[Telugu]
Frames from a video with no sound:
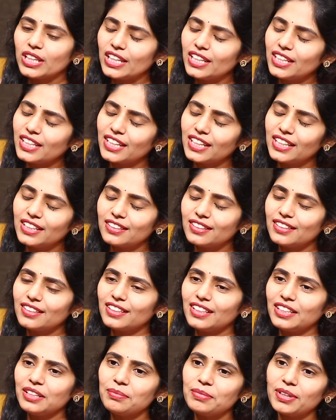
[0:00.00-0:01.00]
దీనికి
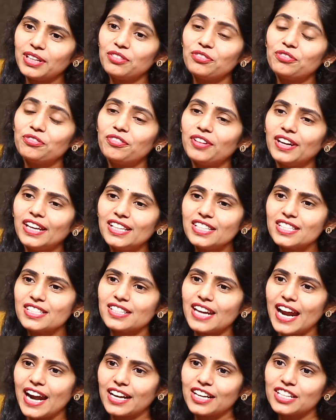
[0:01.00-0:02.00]
ఏంటంటే మనం వెల్
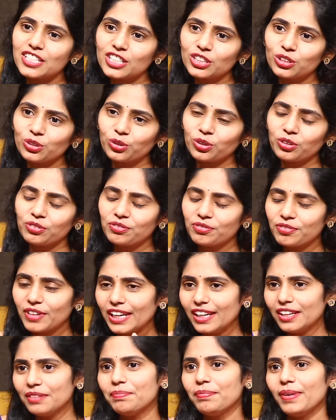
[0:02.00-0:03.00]
స్ట్రాటజీతో ఒక
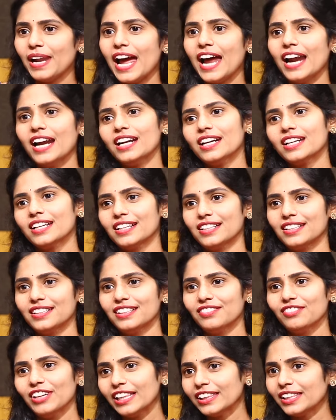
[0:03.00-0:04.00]
వెల్ ప్లాన్డ్గా
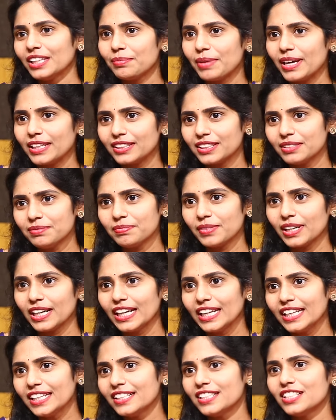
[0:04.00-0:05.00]
వెళ్తే మాత్రం
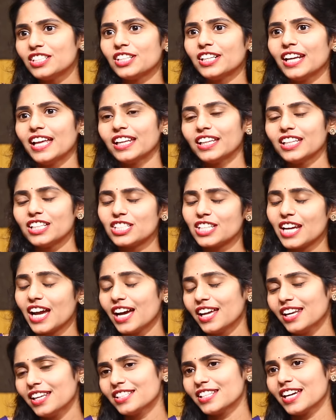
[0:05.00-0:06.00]
క్లియర్ చేయడానికి
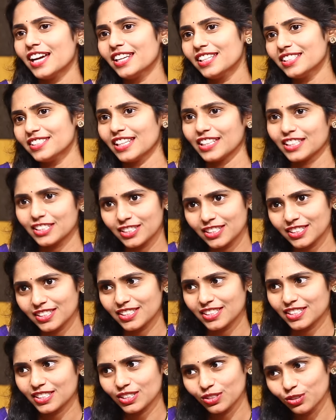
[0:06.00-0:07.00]
చాలా చాలా
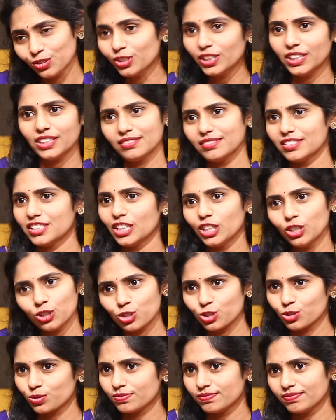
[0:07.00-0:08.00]
సక్సెస్ ఉంది
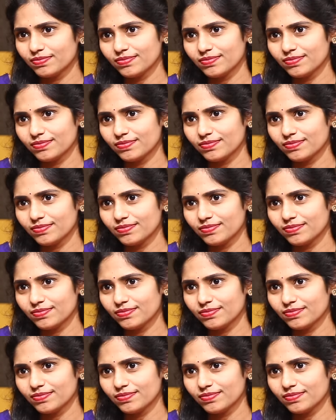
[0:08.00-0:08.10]
చేయొచ్చు